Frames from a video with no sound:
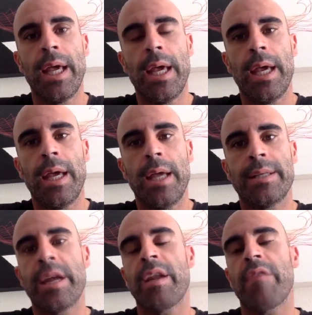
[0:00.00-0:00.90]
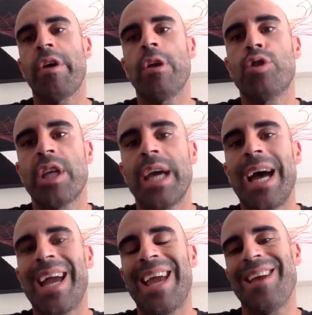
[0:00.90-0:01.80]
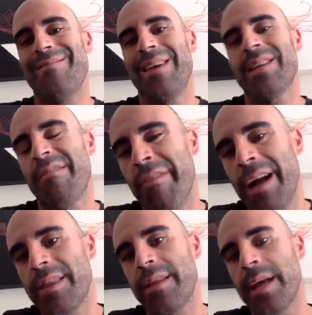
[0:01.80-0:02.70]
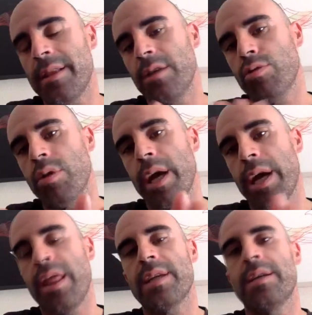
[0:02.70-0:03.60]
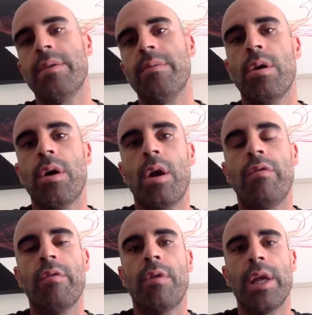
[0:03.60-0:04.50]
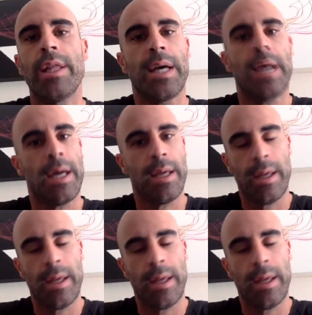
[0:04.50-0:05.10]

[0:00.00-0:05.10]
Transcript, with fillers: Eh, ¿Se refiere usted a que esa falta de actitud que quizás se vio en los futbolistas